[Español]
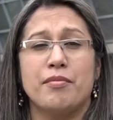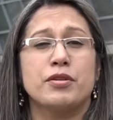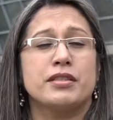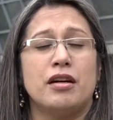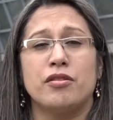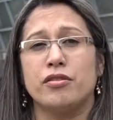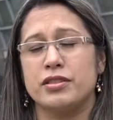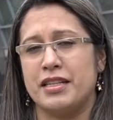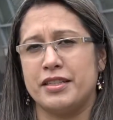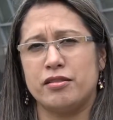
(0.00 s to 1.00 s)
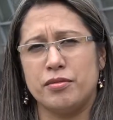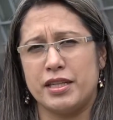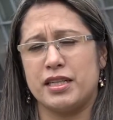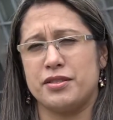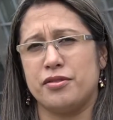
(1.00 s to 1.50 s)
Hemos estado en constante
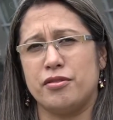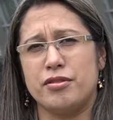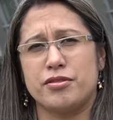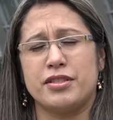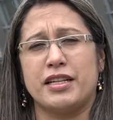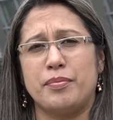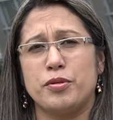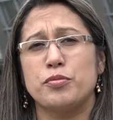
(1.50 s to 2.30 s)
comunicación con nuestros equipos